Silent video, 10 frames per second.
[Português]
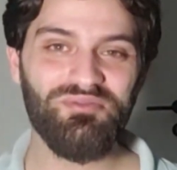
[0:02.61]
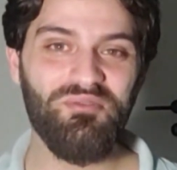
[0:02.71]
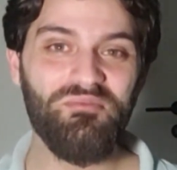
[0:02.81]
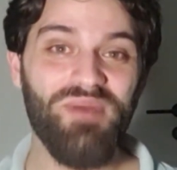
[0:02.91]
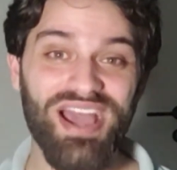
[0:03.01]
com
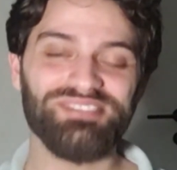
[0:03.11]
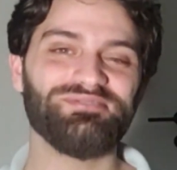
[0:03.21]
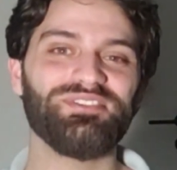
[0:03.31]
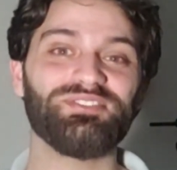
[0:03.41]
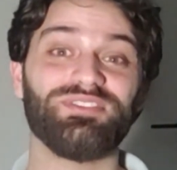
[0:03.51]
mais um
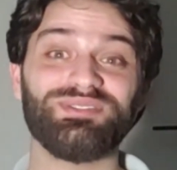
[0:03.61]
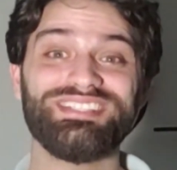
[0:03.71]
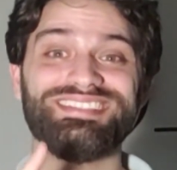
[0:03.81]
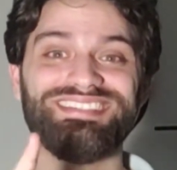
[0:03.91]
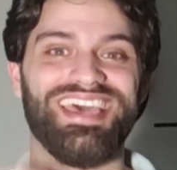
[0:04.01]
vídeo falando
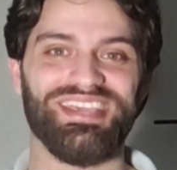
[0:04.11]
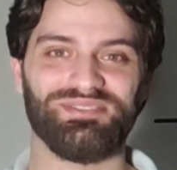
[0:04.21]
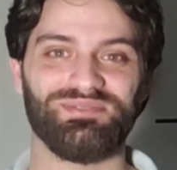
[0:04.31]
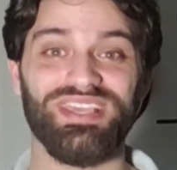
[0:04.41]
de sexo.